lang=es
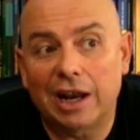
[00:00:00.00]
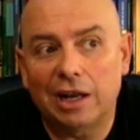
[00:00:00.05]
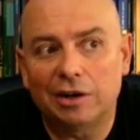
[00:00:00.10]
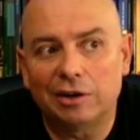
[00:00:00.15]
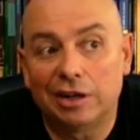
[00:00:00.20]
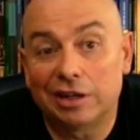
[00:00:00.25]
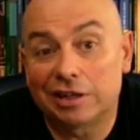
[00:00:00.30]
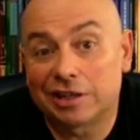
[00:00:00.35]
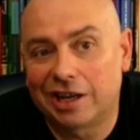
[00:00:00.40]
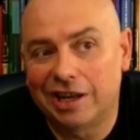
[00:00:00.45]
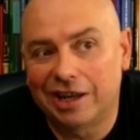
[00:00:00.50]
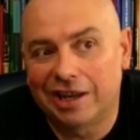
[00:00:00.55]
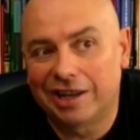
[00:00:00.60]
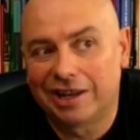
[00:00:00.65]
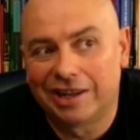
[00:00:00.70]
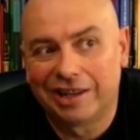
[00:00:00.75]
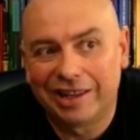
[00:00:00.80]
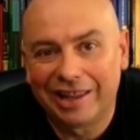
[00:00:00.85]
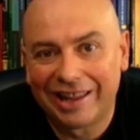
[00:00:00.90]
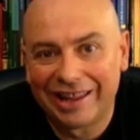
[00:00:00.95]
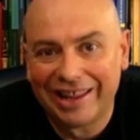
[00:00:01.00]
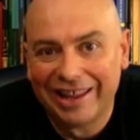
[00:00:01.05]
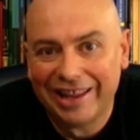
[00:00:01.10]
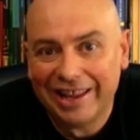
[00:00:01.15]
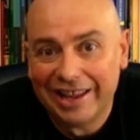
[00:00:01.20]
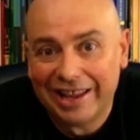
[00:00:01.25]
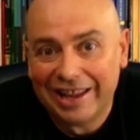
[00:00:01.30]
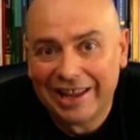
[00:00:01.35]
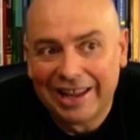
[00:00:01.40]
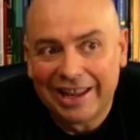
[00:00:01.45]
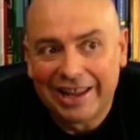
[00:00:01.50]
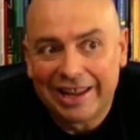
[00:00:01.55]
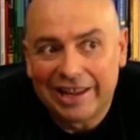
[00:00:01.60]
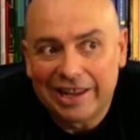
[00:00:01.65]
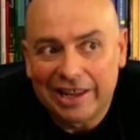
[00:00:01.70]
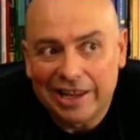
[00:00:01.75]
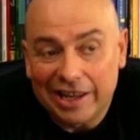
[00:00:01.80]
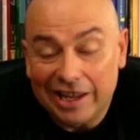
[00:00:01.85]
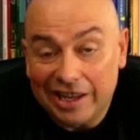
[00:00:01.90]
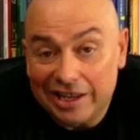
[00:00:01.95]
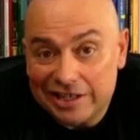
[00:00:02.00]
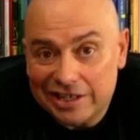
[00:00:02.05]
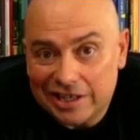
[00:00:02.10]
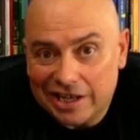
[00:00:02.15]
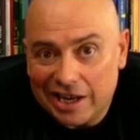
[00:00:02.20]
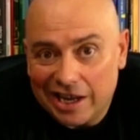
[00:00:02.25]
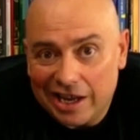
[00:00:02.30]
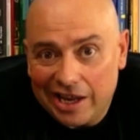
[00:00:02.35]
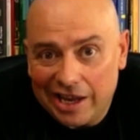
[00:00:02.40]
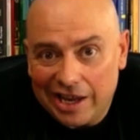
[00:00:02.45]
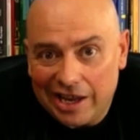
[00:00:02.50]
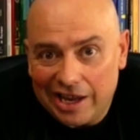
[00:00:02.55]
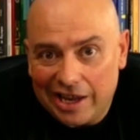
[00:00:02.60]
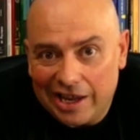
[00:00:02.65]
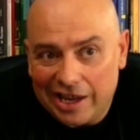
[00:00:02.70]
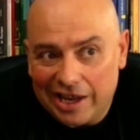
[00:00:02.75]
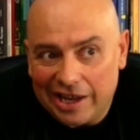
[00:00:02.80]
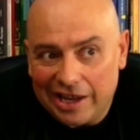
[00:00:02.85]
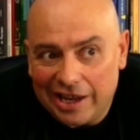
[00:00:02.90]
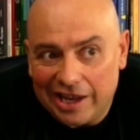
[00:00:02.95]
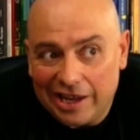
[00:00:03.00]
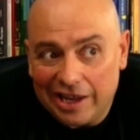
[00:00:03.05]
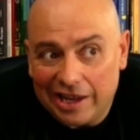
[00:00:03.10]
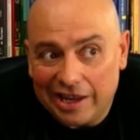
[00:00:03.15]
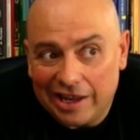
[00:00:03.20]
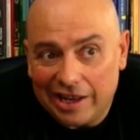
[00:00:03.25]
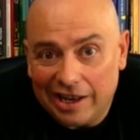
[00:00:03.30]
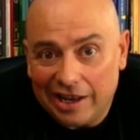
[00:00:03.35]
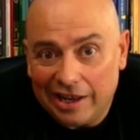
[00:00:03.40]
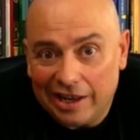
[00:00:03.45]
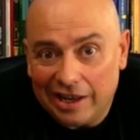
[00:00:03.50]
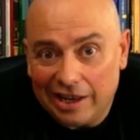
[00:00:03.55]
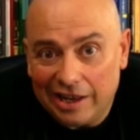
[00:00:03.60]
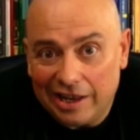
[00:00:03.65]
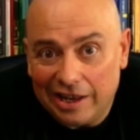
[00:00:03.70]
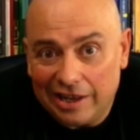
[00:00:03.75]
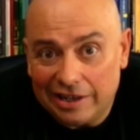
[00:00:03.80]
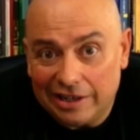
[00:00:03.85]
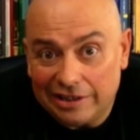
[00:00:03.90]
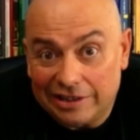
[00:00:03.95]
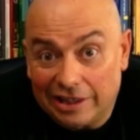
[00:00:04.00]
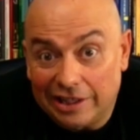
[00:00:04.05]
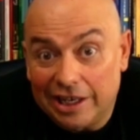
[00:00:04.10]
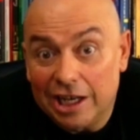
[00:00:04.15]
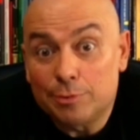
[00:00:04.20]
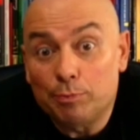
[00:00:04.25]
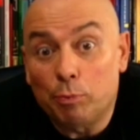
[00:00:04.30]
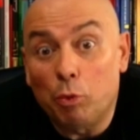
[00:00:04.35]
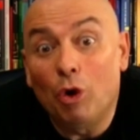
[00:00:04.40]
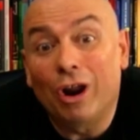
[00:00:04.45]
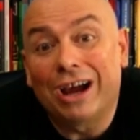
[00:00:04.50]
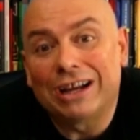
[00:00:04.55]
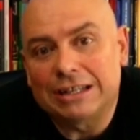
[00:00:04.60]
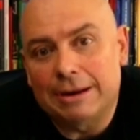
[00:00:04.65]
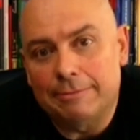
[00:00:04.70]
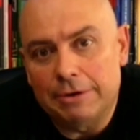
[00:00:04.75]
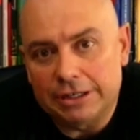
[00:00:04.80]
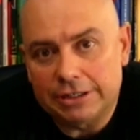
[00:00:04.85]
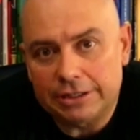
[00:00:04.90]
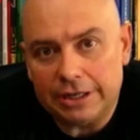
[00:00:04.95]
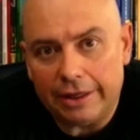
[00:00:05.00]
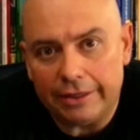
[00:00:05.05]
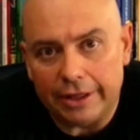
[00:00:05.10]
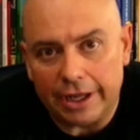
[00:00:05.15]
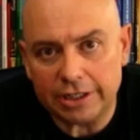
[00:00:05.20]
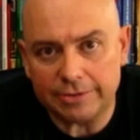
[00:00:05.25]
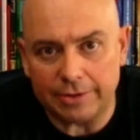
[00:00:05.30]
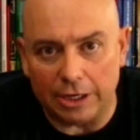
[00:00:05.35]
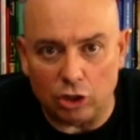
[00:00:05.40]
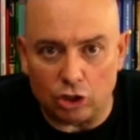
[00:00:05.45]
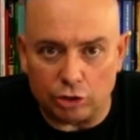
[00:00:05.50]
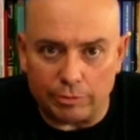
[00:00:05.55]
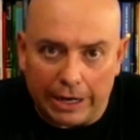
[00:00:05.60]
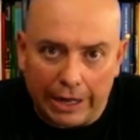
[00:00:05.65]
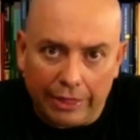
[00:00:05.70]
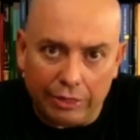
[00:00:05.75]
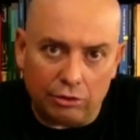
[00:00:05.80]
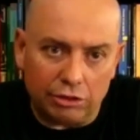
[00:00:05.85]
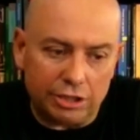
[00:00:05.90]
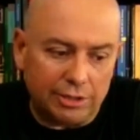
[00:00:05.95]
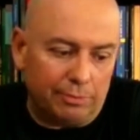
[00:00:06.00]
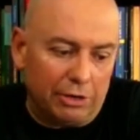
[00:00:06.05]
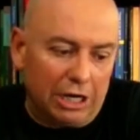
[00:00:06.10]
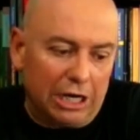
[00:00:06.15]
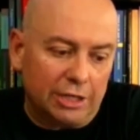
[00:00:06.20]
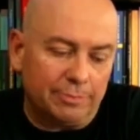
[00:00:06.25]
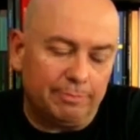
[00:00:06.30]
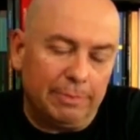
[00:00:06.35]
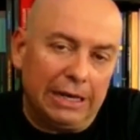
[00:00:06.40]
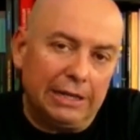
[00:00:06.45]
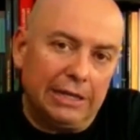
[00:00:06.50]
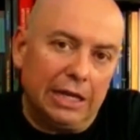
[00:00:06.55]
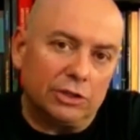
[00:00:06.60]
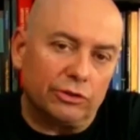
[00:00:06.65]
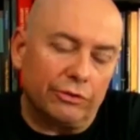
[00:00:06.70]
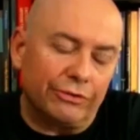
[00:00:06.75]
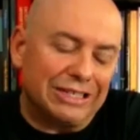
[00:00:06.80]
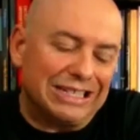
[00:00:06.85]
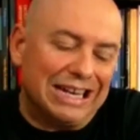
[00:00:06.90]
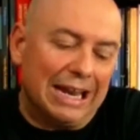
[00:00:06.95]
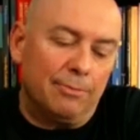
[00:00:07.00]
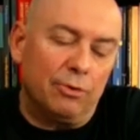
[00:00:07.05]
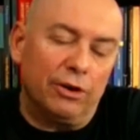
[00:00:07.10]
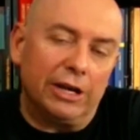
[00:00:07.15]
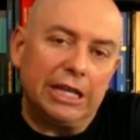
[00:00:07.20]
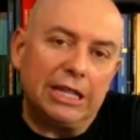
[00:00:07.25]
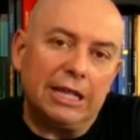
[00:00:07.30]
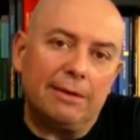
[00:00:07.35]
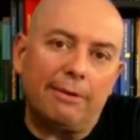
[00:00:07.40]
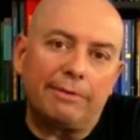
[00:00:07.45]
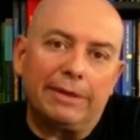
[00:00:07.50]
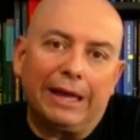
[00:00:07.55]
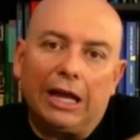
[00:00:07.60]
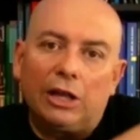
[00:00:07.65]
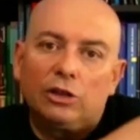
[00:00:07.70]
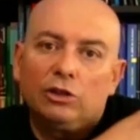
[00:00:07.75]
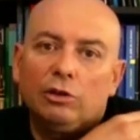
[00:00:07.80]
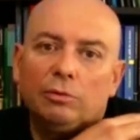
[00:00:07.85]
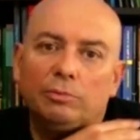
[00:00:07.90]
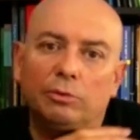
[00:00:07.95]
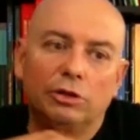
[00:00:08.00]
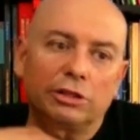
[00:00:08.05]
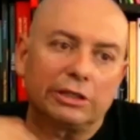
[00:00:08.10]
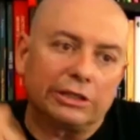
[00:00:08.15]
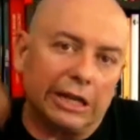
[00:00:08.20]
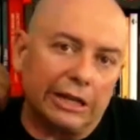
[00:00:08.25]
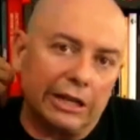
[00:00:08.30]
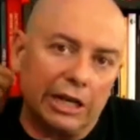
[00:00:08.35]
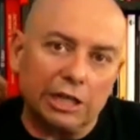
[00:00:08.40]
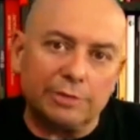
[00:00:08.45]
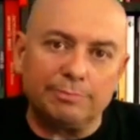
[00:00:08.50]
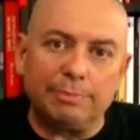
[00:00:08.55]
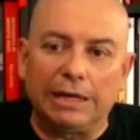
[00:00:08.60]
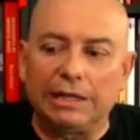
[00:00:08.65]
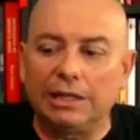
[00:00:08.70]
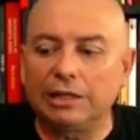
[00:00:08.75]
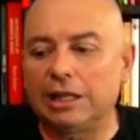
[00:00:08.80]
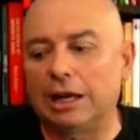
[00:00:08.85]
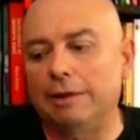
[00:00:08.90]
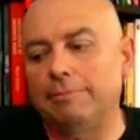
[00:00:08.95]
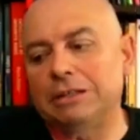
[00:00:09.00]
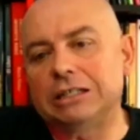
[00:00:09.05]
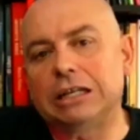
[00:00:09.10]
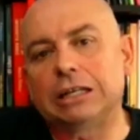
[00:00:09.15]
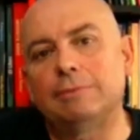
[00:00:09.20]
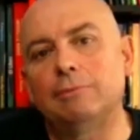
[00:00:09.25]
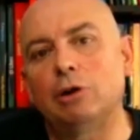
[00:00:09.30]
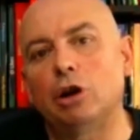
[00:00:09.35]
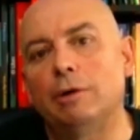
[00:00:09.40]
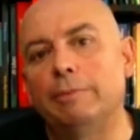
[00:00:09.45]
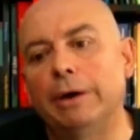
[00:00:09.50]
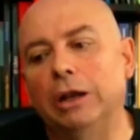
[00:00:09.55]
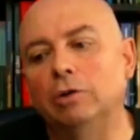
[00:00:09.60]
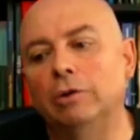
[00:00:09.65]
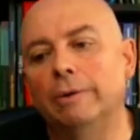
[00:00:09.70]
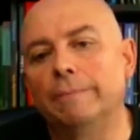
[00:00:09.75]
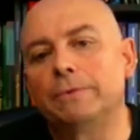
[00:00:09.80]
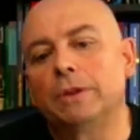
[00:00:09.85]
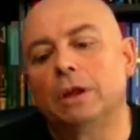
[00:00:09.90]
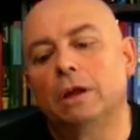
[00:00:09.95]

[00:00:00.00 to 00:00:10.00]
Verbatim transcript: claro, es que... Es que tienes pulgas amaestradas en los brazos y por la espalda, entonces la moneda va viajando por detrás de la espalda y te la pasas de mano a mano.